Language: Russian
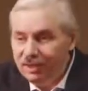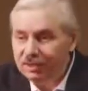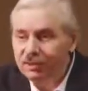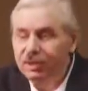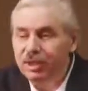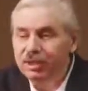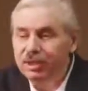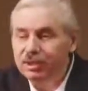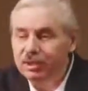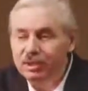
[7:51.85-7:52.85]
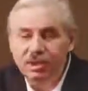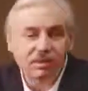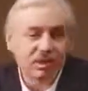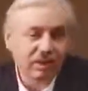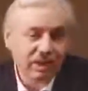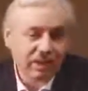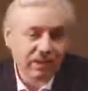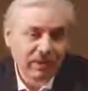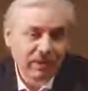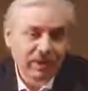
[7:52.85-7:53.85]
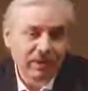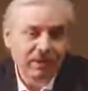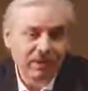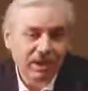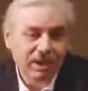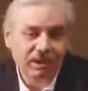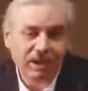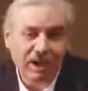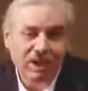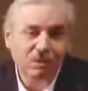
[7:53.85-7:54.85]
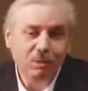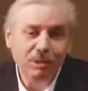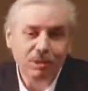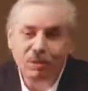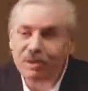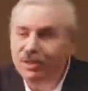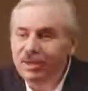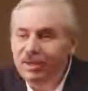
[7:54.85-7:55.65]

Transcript: консультанты, которые сидели в Кремле и говорили, как нужно строить